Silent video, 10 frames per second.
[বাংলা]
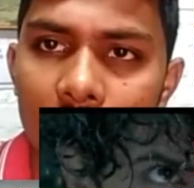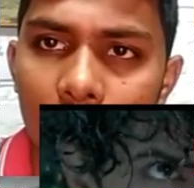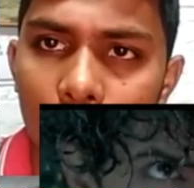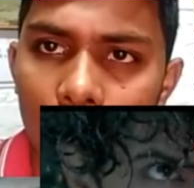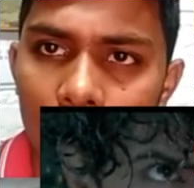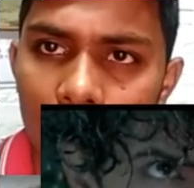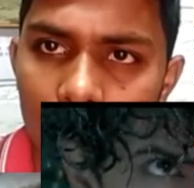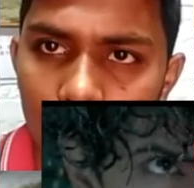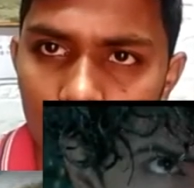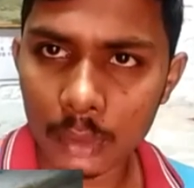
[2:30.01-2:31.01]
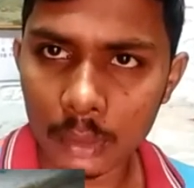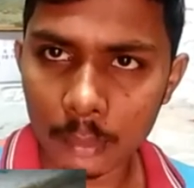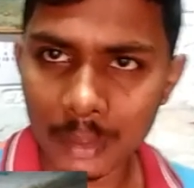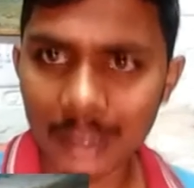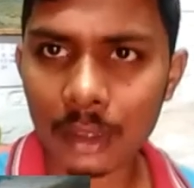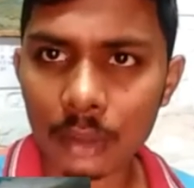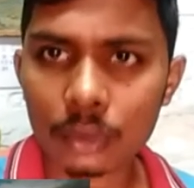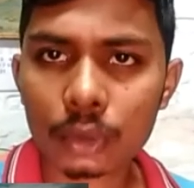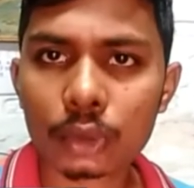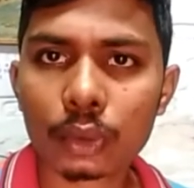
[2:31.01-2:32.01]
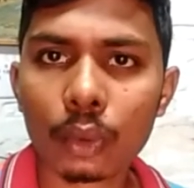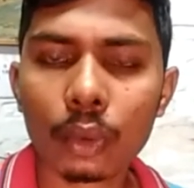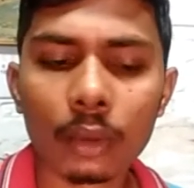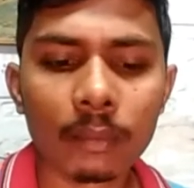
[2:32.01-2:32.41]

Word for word: এবং ব্যাকগ্রাউন্ড স্কোর